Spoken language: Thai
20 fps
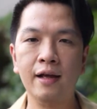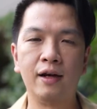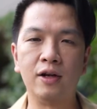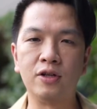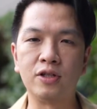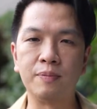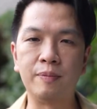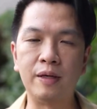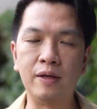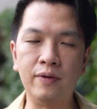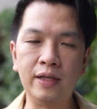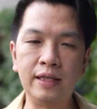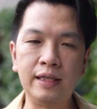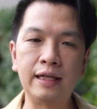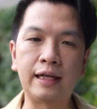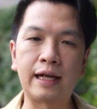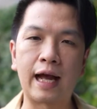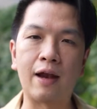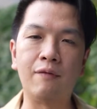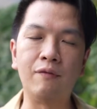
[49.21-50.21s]
เราจะมีวิ
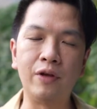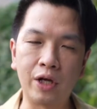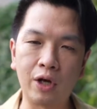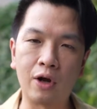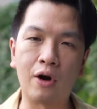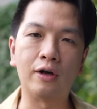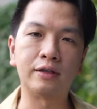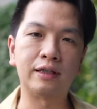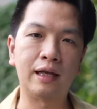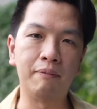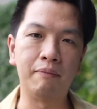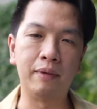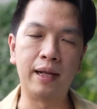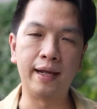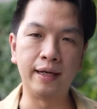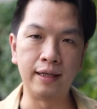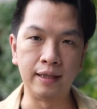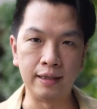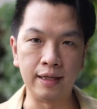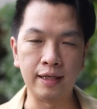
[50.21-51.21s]
ธีการวิเคราะห์ทำเล
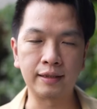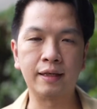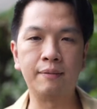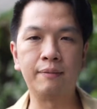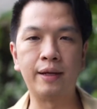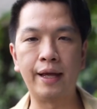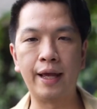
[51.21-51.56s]
หรือเรื่องทำเล